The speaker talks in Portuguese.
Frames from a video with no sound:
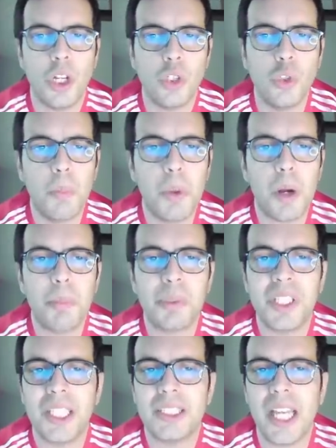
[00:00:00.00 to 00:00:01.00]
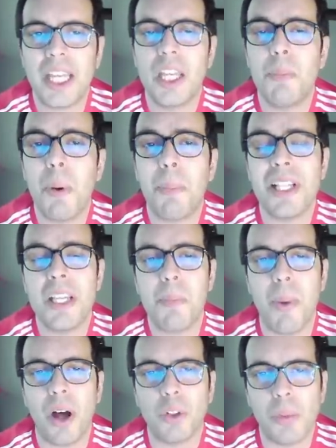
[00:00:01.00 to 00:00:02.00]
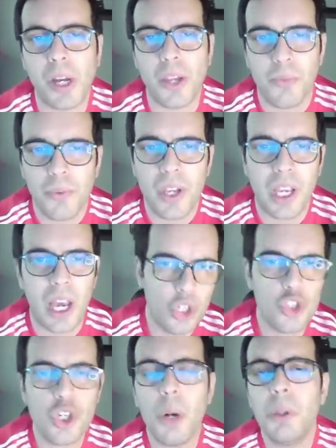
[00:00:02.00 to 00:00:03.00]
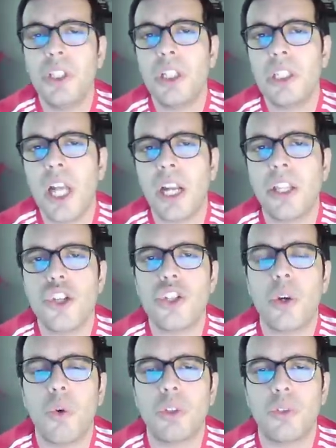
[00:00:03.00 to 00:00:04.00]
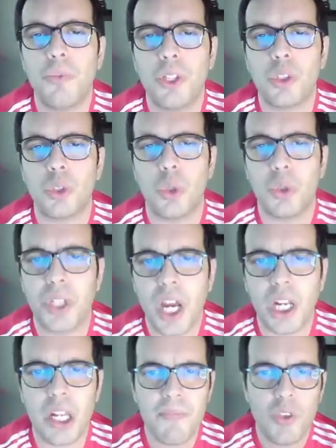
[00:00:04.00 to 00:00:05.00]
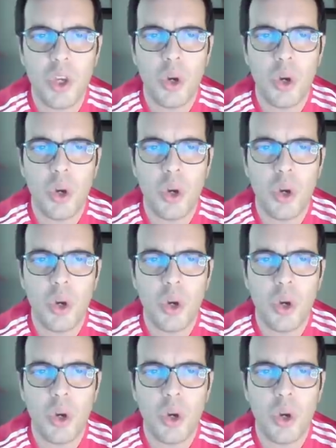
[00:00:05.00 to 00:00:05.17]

dupla que pertence à equipa principal do Benfica, jogaram a titular neste encontro frente ao Tondela.